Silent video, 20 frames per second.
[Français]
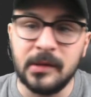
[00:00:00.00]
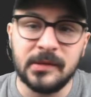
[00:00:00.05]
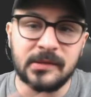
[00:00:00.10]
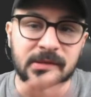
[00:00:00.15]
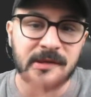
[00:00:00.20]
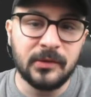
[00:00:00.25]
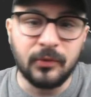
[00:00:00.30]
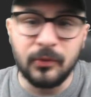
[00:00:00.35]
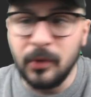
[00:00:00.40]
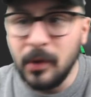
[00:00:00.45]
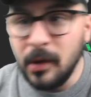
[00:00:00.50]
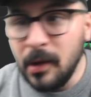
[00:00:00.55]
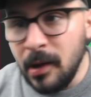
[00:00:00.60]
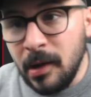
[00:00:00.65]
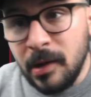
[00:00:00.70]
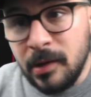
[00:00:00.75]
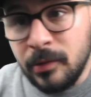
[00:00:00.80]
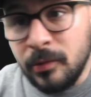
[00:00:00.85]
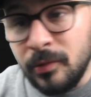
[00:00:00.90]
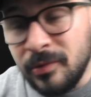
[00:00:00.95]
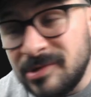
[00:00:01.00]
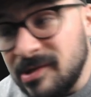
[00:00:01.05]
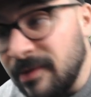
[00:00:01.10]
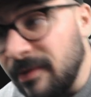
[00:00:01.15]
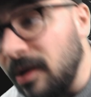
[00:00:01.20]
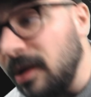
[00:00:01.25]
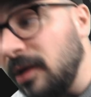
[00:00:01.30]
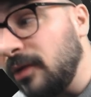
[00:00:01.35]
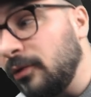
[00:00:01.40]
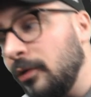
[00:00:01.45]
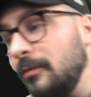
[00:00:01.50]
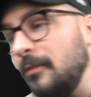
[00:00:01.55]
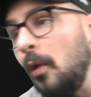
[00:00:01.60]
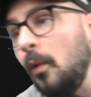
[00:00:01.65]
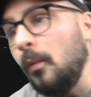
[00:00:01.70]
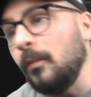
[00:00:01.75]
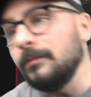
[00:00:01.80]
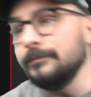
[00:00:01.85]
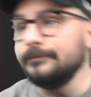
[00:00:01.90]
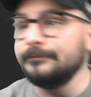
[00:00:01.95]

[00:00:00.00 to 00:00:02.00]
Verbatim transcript: C'est tout. Donc c'est vrai que bon,